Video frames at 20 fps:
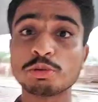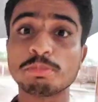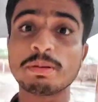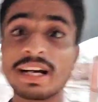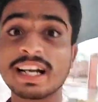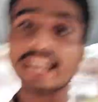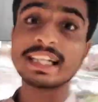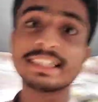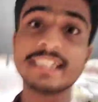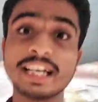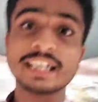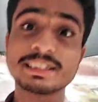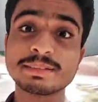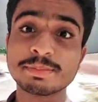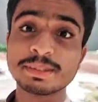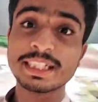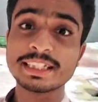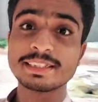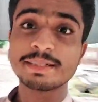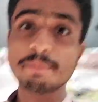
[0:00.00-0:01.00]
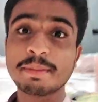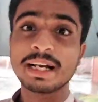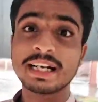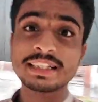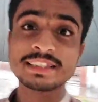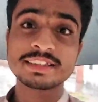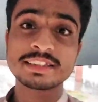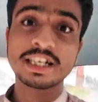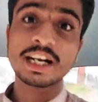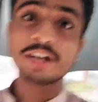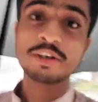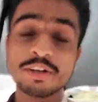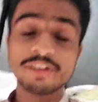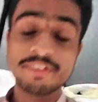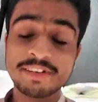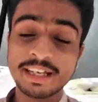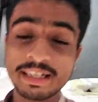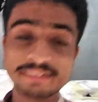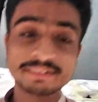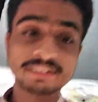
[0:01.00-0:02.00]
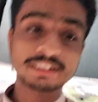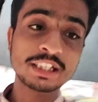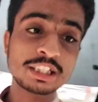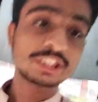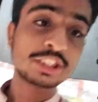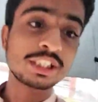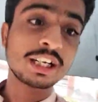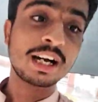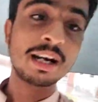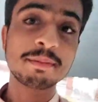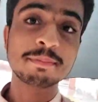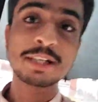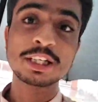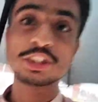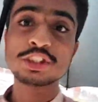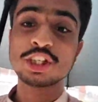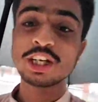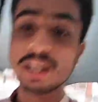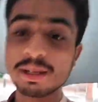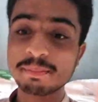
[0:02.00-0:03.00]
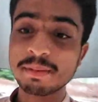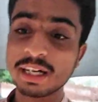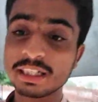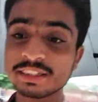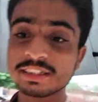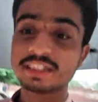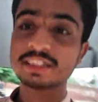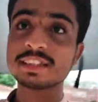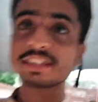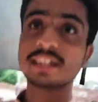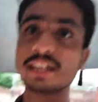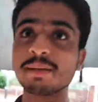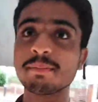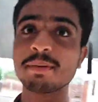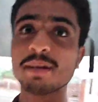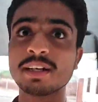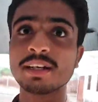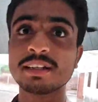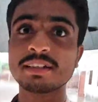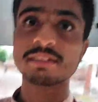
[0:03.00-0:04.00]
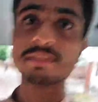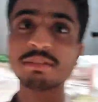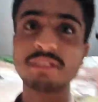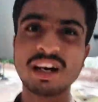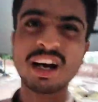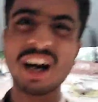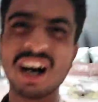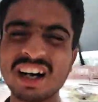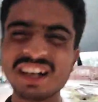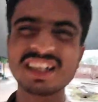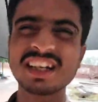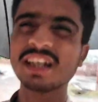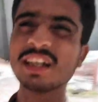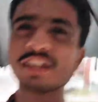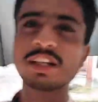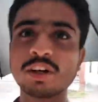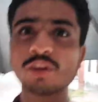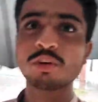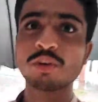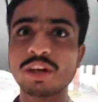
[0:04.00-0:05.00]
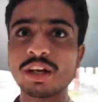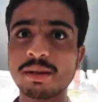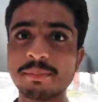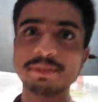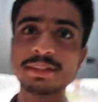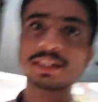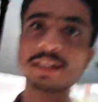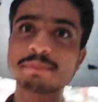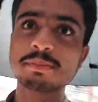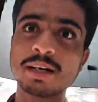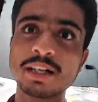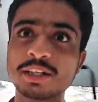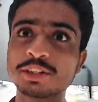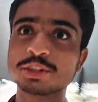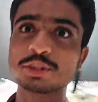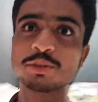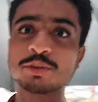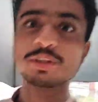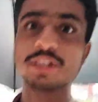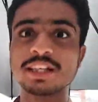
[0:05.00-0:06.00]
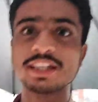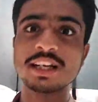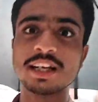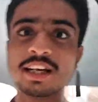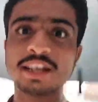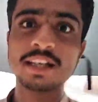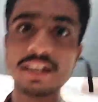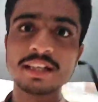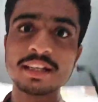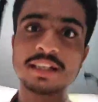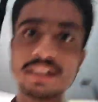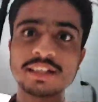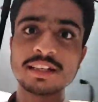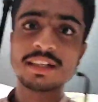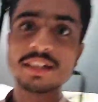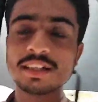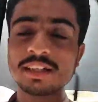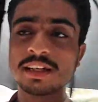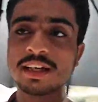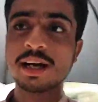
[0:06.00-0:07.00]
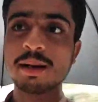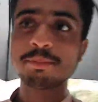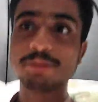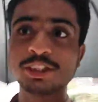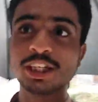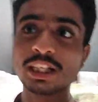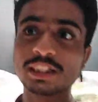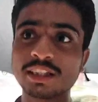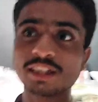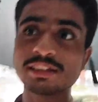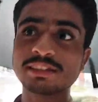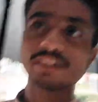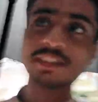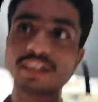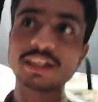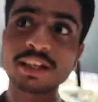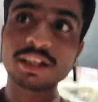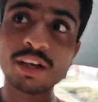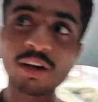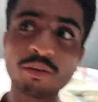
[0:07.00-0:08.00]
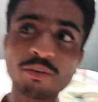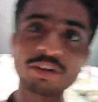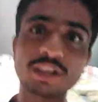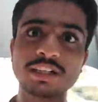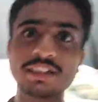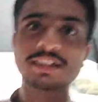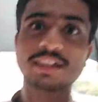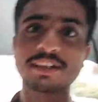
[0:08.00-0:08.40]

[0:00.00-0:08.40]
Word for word: सुबह के दस बजे से बारिश स्टार्ट हुई है इसका शाम के छः बजे तकरीबन आठ घंटे हो गए अभी तक बारिश हो रही है अब जाते हैं सीधा ग्राउंड की